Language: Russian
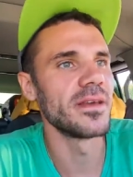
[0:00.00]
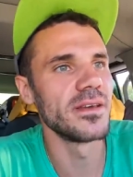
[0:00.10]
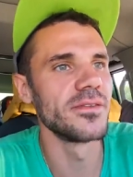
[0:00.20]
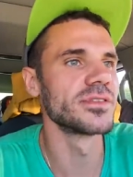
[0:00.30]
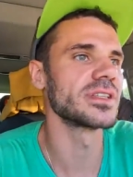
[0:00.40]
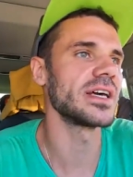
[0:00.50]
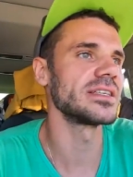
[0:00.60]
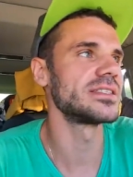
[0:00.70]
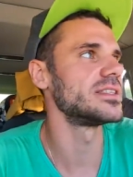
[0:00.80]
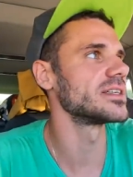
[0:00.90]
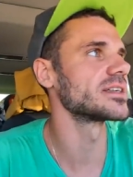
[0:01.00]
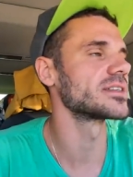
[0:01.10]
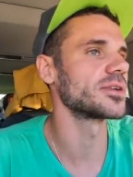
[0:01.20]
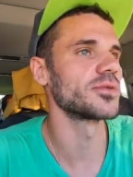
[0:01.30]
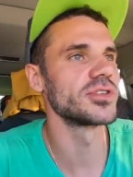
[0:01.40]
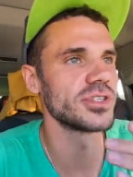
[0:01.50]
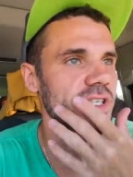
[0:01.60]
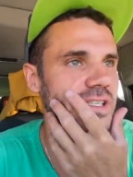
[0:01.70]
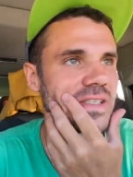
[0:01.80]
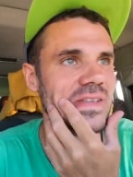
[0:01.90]
и вы знаете, ехать, короче,
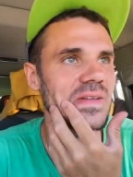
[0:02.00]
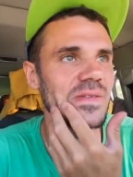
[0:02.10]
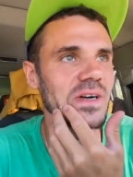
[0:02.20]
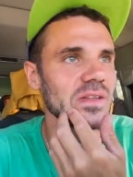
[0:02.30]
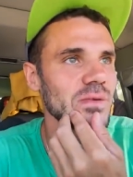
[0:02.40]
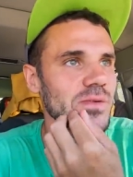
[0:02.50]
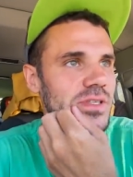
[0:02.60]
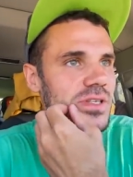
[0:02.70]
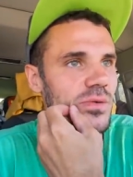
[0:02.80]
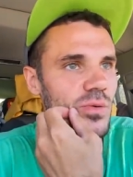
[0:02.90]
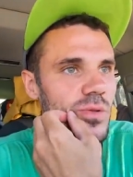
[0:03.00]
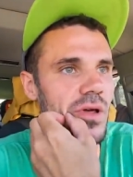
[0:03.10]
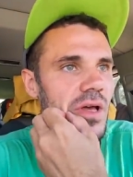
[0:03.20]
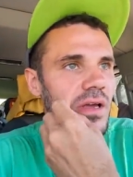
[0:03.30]
сейчас на Лаванду, в этот аул,